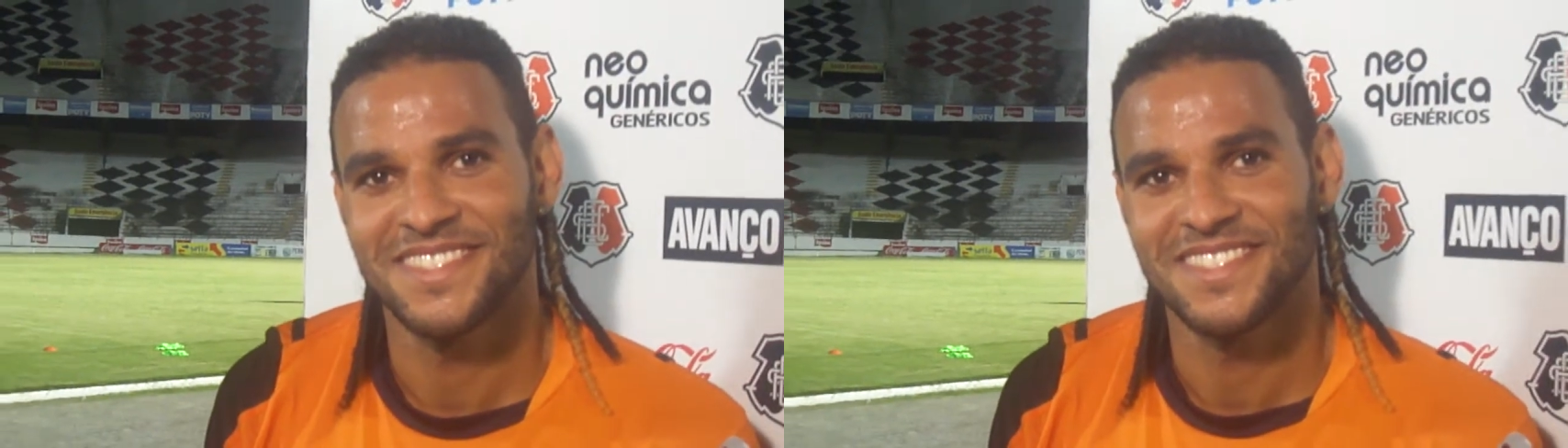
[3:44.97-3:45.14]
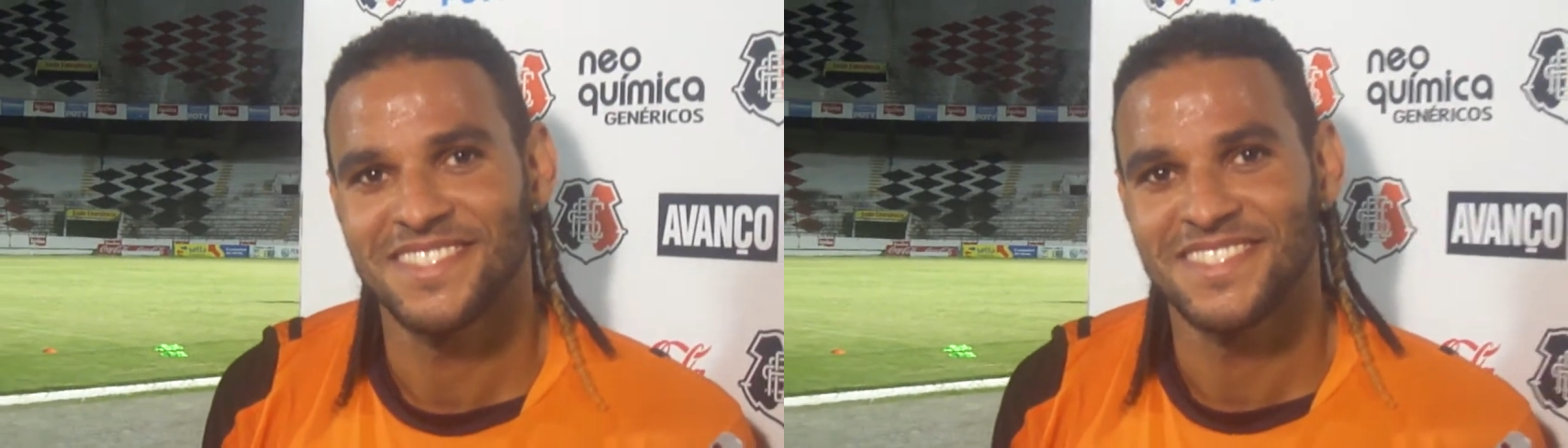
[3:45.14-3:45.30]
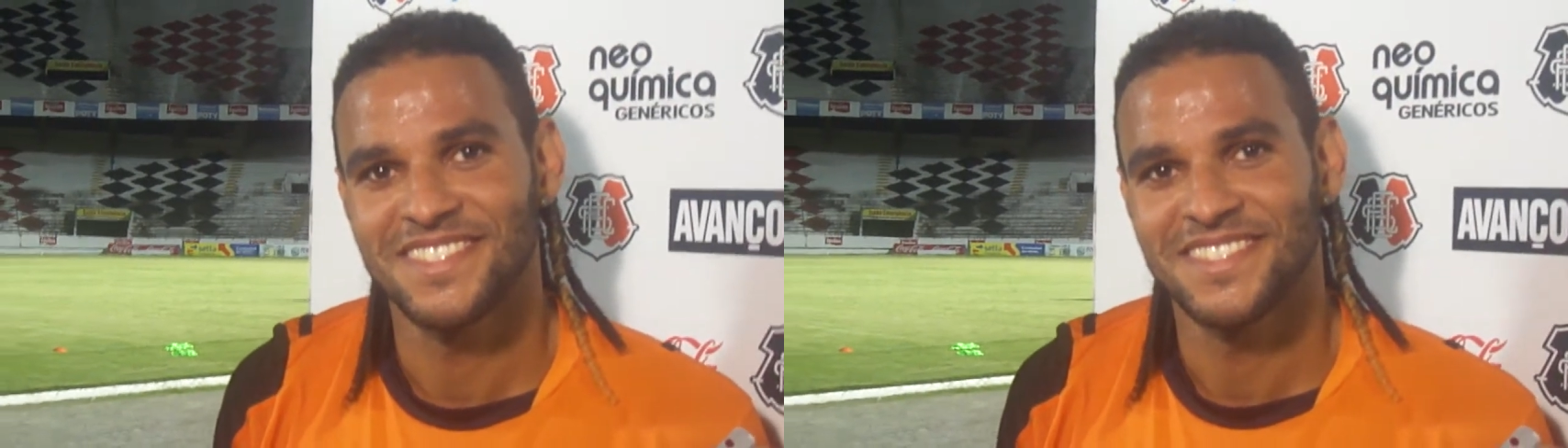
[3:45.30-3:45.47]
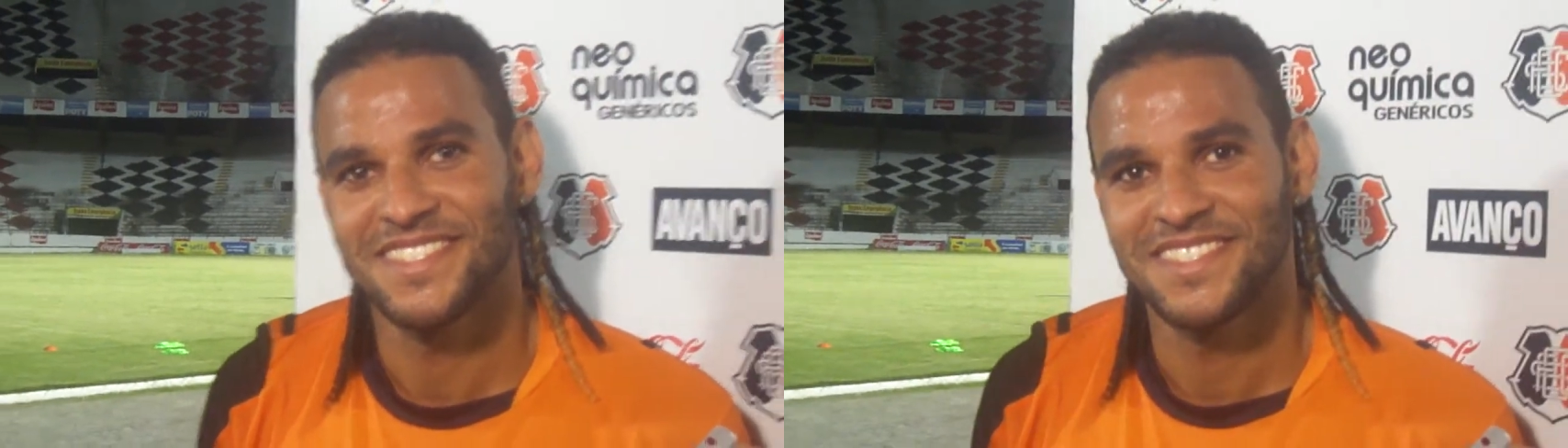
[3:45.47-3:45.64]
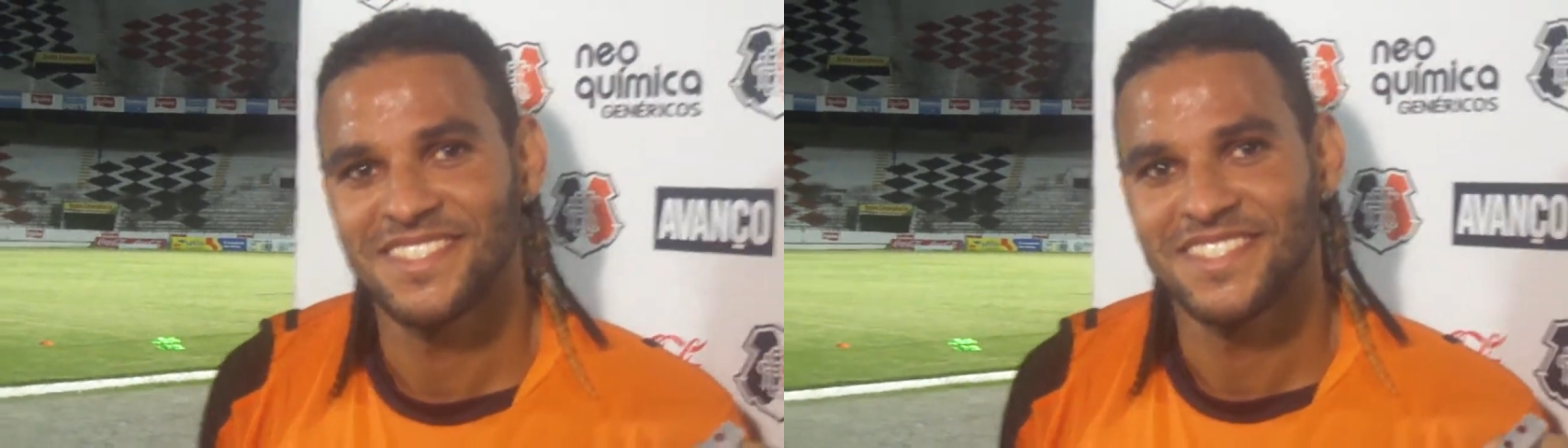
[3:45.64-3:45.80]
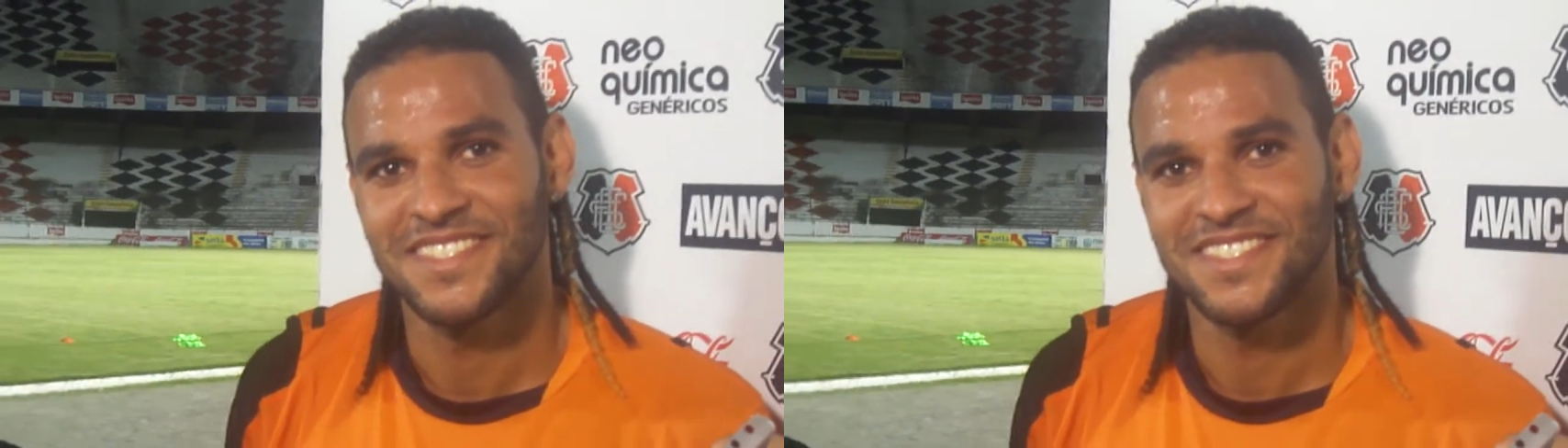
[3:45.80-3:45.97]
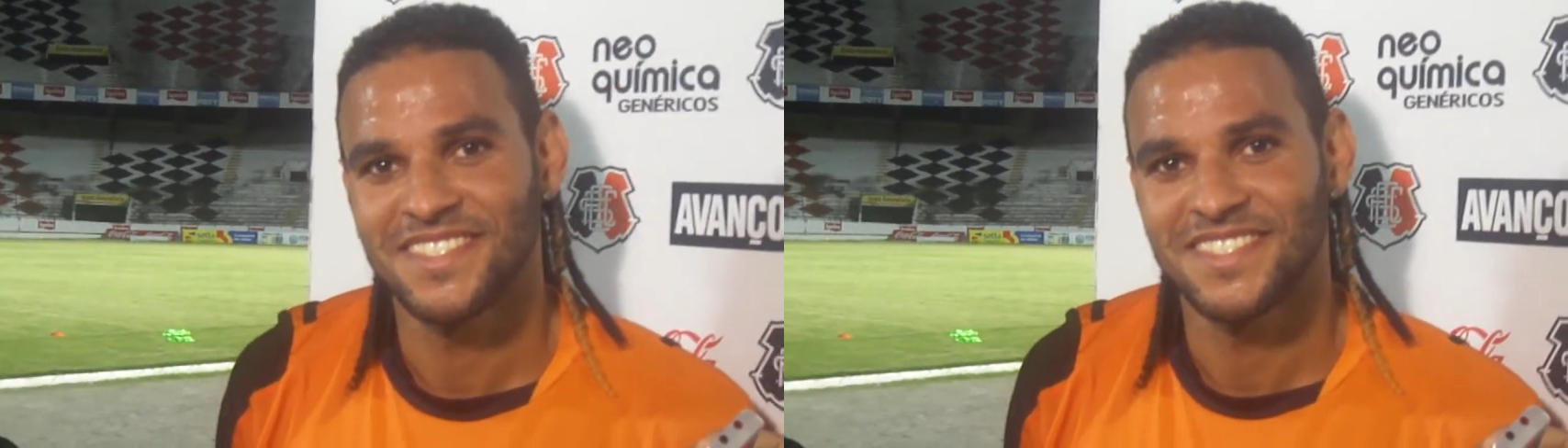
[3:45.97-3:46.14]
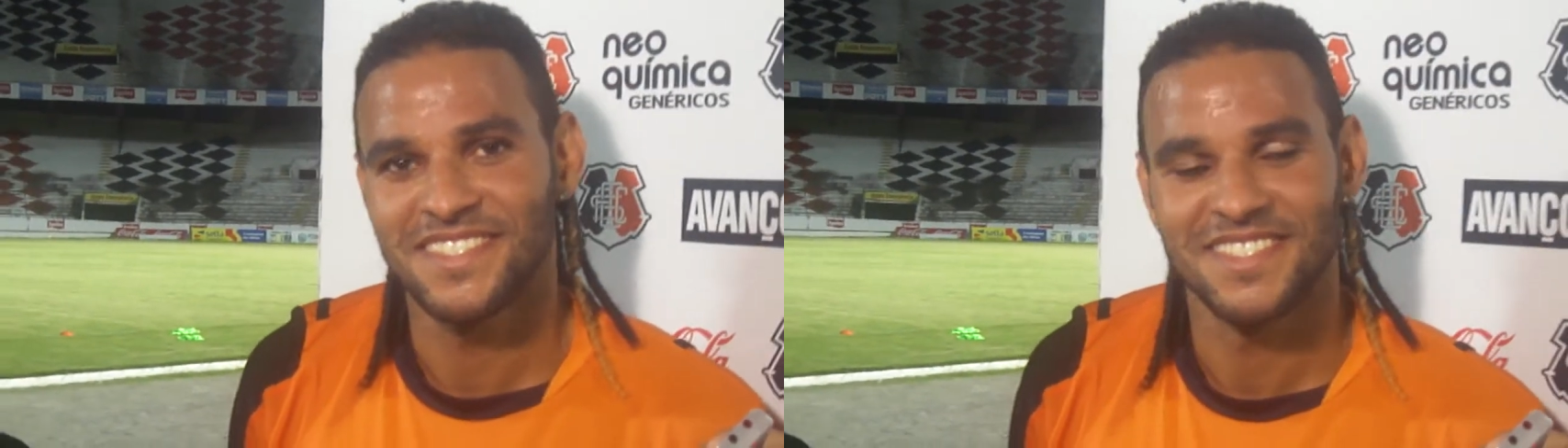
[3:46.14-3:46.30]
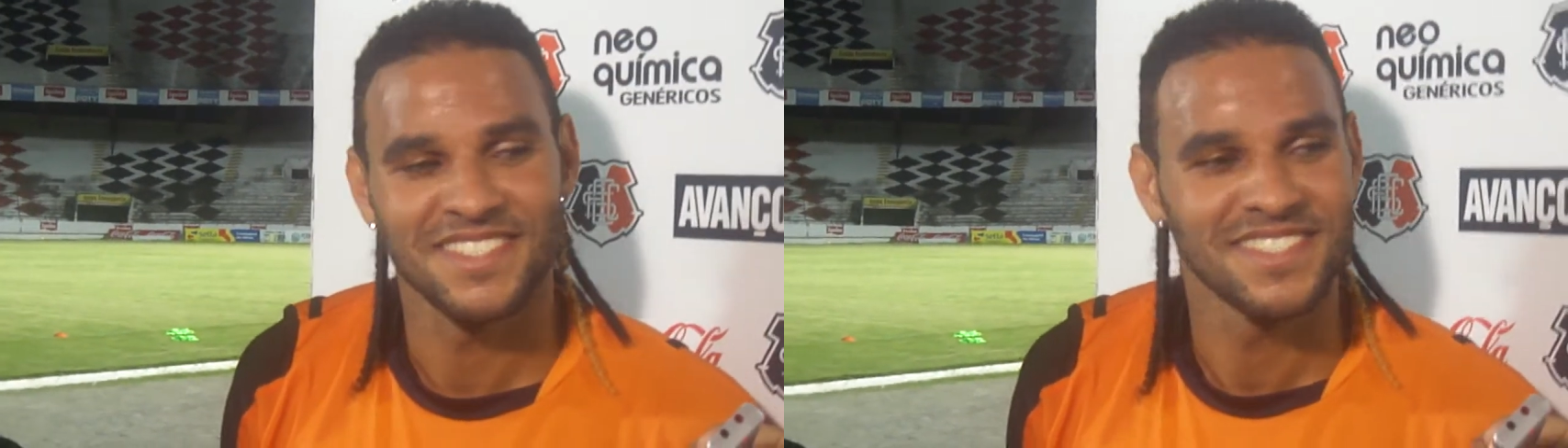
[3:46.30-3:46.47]
o torcedor, uma redundância
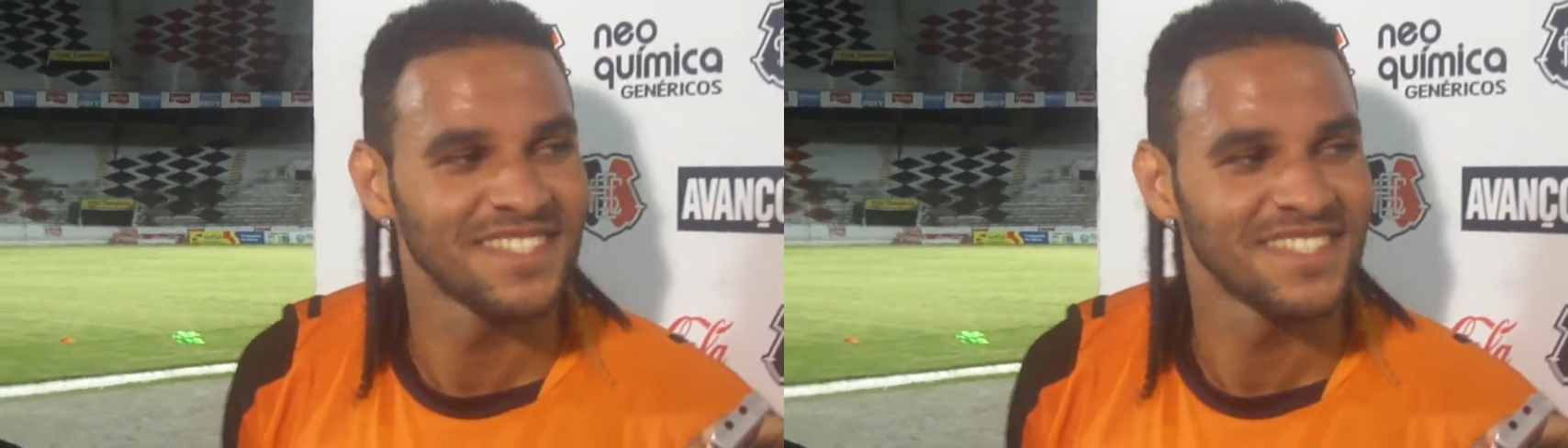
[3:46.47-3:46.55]
até,